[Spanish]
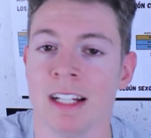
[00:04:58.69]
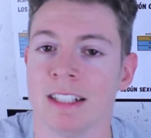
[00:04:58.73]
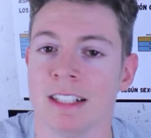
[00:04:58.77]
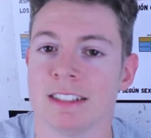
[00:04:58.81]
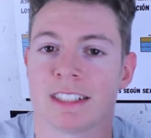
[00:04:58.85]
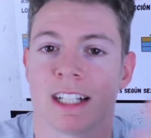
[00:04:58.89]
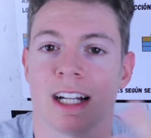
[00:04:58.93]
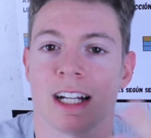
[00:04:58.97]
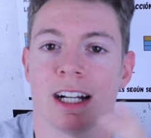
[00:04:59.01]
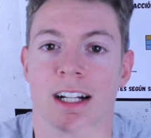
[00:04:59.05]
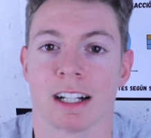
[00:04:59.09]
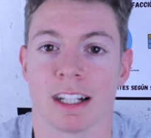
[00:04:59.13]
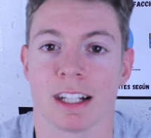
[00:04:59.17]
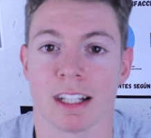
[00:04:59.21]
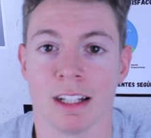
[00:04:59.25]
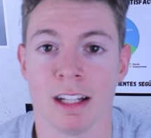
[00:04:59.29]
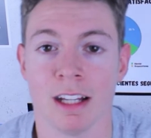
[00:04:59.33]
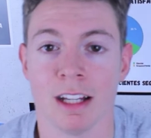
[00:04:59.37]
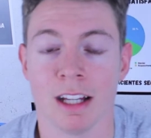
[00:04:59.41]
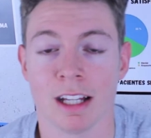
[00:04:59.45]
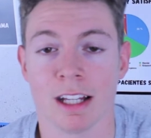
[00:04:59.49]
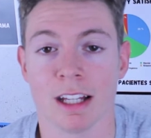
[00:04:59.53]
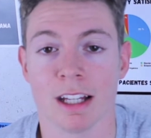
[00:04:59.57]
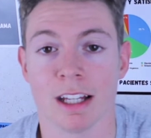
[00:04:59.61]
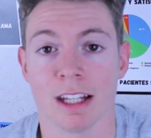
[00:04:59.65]
sangre
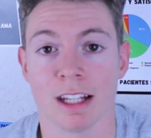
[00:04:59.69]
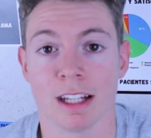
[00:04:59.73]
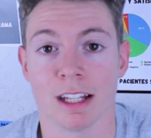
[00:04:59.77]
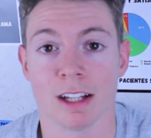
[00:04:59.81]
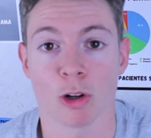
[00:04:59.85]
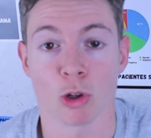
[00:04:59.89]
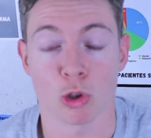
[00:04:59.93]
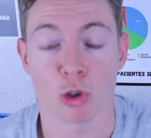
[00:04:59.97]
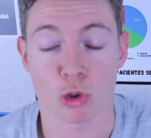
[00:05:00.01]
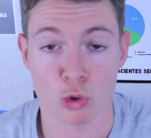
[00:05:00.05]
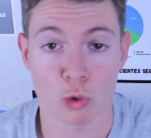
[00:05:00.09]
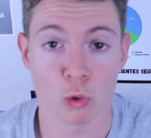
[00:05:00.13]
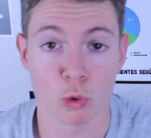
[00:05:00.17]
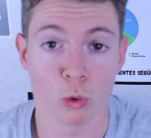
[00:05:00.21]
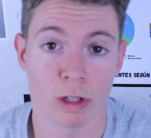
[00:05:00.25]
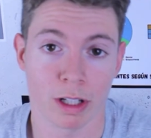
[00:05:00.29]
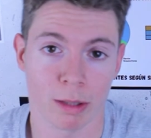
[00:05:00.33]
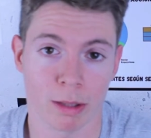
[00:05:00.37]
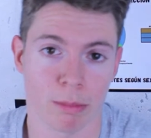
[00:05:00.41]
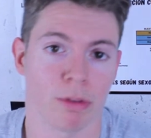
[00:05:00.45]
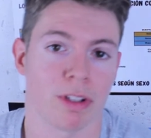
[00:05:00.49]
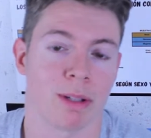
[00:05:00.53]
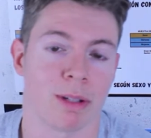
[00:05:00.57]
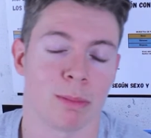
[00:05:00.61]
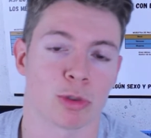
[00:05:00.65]
eh,
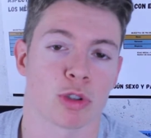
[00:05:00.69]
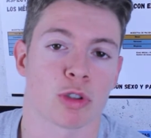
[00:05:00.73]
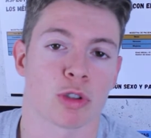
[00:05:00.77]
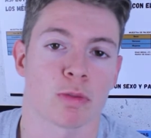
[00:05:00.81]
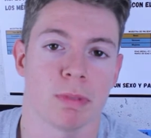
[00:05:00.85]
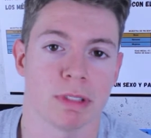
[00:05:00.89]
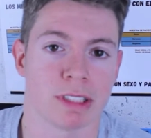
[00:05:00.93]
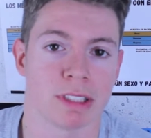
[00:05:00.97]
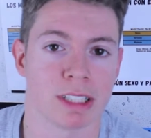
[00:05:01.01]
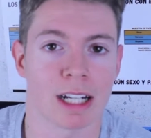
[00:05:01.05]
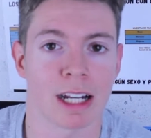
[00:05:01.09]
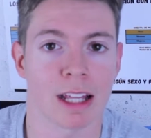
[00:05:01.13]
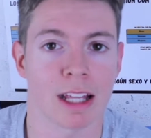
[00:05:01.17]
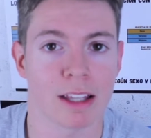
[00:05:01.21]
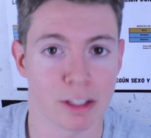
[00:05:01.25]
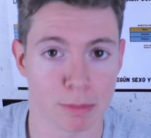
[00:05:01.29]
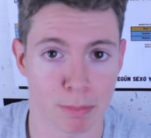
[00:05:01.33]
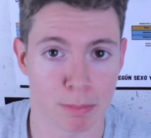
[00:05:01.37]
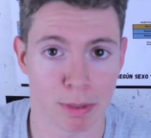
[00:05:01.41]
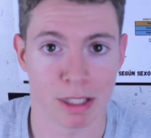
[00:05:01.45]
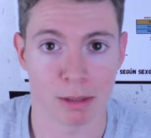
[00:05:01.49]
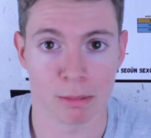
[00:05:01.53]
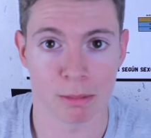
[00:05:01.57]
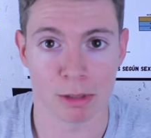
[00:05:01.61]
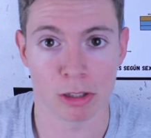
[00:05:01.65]
oscura, podremos sospechar a
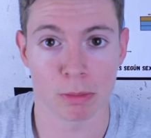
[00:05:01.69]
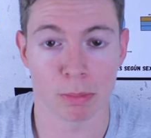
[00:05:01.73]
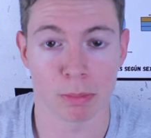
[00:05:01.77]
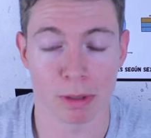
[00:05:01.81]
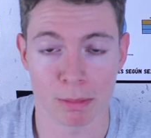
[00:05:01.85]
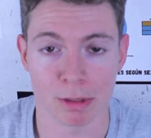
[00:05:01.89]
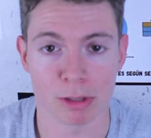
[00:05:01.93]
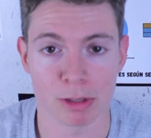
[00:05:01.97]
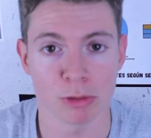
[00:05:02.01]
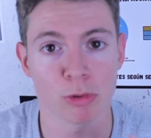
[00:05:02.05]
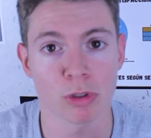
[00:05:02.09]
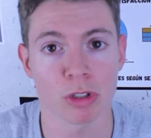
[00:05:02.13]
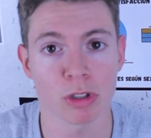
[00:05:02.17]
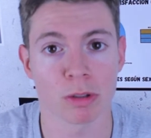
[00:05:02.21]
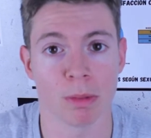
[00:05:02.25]
desprendimiento prematuro,